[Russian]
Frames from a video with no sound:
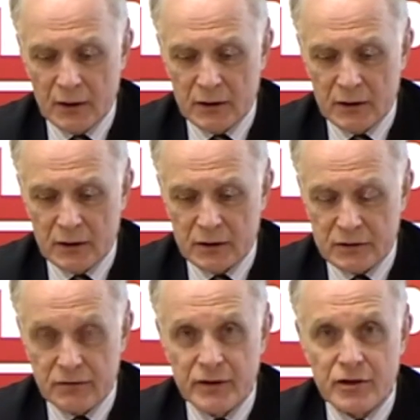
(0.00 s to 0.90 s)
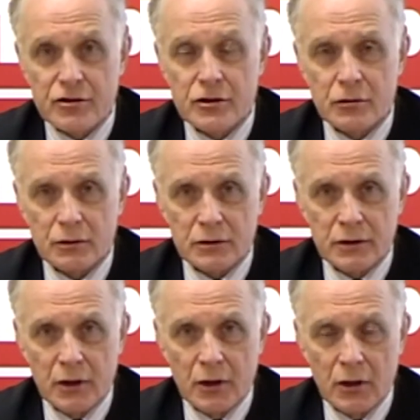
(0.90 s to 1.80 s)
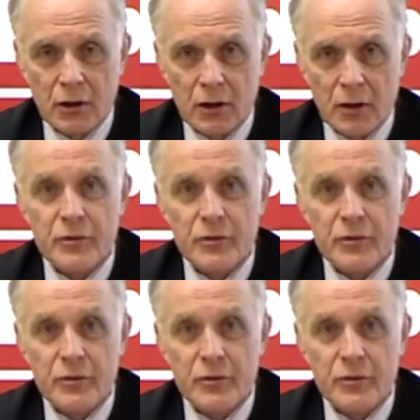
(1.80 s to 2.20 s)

э, сводить счеты э,